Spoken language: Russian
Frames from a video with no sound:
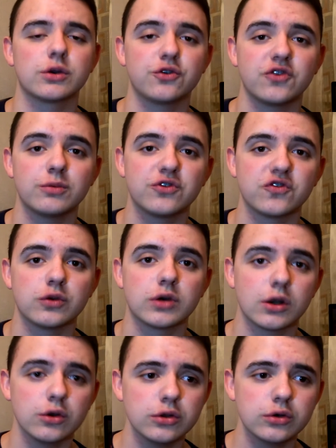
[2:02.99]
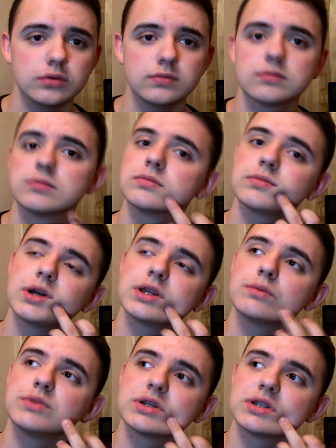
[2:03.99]
короче, обычную коронку,
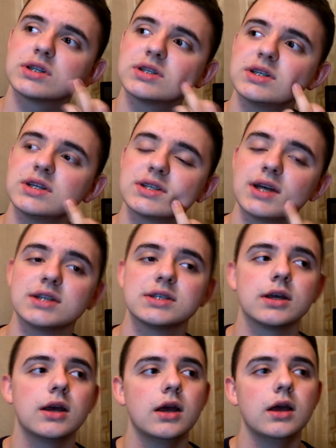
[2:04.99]
она у меня где-то здесь сзади.